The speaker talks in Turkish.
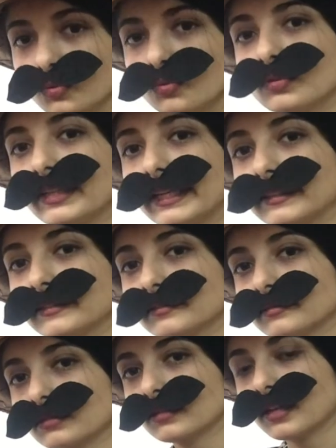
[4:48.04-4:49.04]

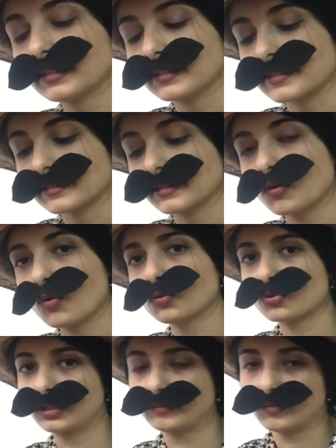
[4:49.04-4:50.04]
Ünlülerin adasına
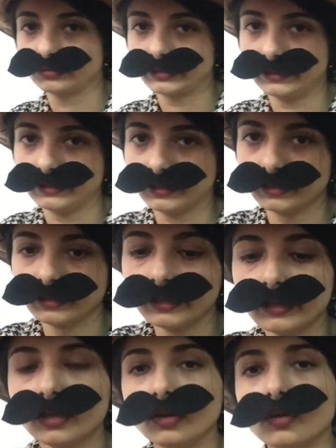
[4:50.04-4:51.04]
konuşalım onlarla.
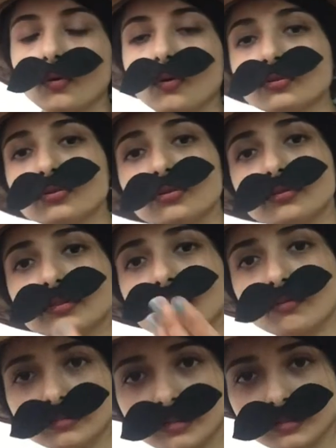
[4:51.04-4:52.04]
Ödül
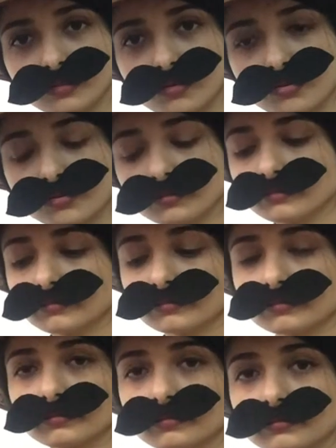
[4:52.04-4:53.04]
oyunları onların olsun.
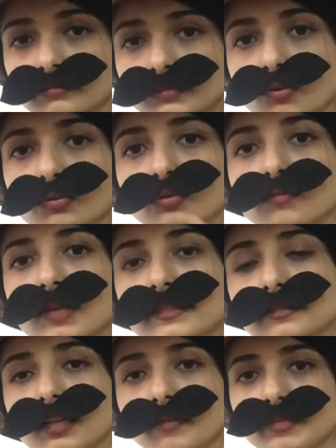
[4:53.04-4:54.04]

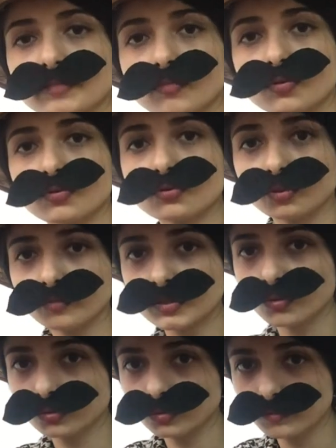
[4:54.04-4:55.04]
Dokunulmazlıklar bizim olsun. Çünkü
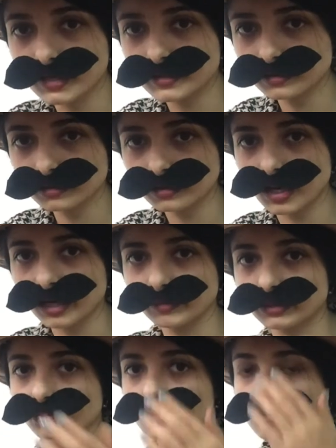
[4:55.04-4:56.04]
biz dokunulmazlıkları
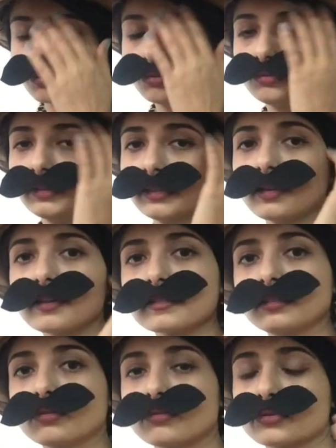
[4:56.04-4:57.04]
kaybediyoruz. Ödülleri
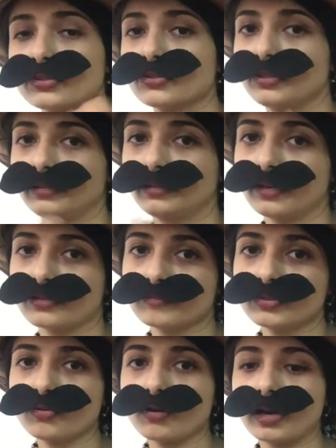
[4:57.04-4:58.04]
kazanıyoruz. Hiç
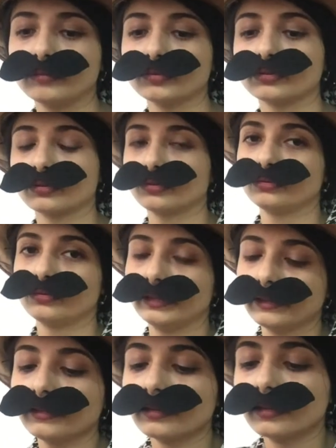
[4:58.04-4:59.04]
ihtiyacımız yok halbuki
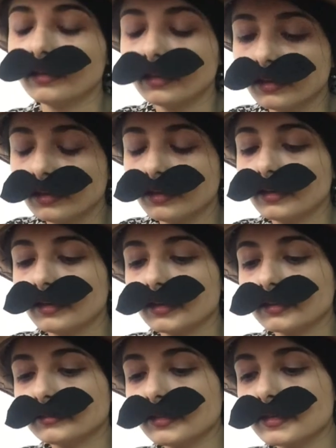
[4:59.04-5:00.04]
ödüllere.
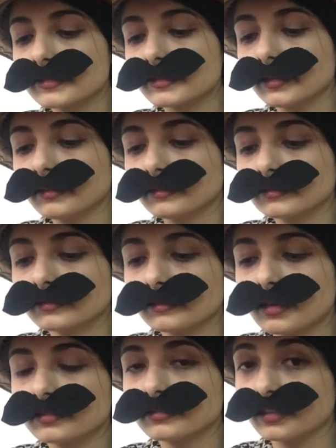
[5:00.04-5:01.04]
Neyse
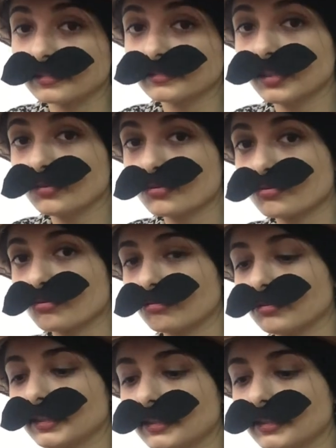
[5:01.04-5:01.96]
akıl akıldan üstündür.